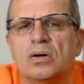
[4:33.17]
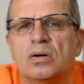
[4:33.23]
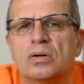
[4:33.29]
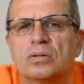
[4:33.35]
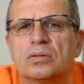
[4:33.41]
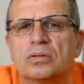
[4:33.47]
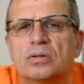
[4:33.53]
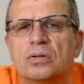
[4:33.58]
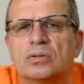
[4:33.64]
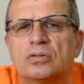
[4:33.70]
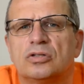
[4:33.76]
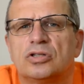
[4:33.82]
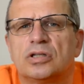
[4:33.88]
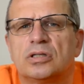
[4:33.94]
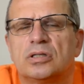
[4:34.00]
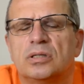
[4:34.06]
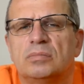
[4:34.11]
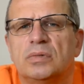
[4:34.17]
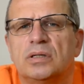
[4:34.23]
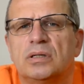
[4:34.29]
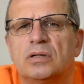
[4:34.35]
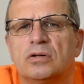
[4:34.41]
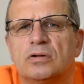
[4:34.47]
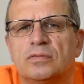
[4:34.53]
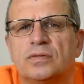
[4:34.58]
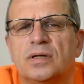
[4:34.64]
odkąd się tymi
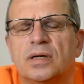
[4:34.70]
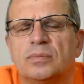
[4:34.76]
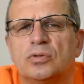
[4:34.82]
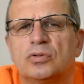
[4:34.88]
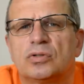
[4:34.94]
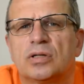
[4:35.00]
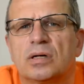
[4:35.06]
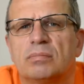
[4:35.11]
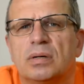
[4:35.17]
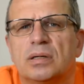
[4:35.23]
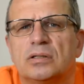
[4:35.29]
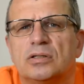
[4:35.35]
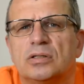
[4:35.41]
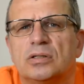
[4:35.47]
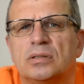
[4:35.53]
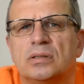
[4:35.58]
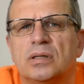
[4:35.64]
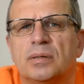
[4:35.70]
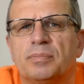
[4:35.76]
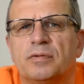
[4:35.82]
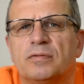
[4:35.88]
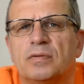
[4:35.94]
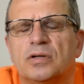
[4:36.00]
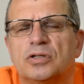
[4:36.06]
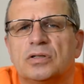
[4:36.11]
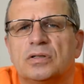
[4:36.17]
kierowcami już tak bardziej na
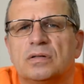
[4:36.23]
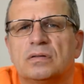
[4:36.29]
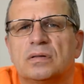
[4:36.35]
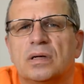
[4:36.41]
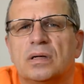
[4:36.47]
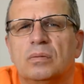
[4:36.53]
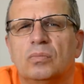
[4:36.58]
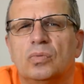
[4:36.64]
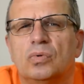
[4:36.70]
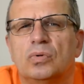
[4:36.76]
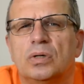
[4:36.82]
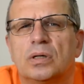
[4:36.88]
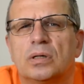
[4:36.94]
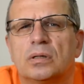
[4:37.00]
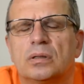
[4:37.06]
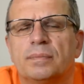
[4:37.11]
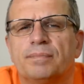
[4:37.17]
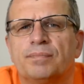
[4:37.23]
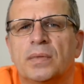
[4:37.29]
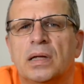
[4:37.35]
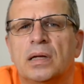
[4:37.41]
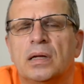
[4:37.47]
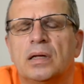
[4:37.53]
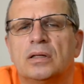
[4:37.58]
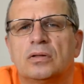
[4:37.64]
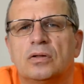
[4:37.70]
poważnie zajmuję,
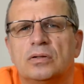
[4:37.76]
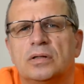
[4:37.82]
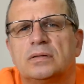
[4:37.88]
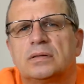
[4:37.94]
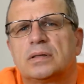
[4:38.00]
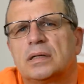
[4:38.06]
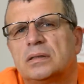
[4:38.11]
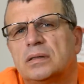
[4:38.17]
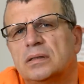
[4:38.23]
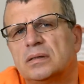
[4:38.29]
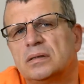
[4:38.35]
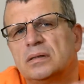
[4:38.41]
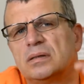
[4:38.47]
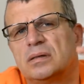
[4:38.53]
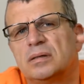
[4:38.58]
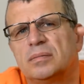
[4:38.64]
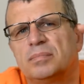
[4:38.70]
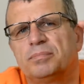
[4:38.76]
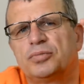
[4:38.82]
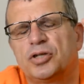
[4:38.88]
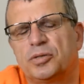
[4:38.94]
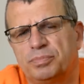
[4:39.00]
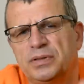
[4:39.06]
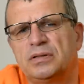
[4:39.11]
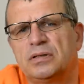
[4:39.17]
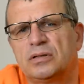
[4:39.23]
to niestety
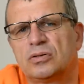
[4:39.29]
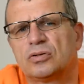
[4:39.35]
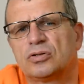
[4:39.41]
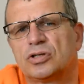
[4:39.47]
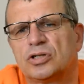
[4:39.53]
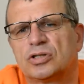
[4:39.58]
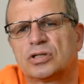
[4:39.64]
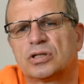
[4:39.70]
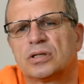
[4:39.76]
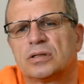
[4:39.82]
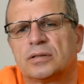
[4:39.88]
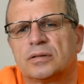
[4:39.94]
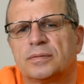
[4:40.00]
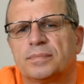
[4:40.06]
przepisy troszeczkę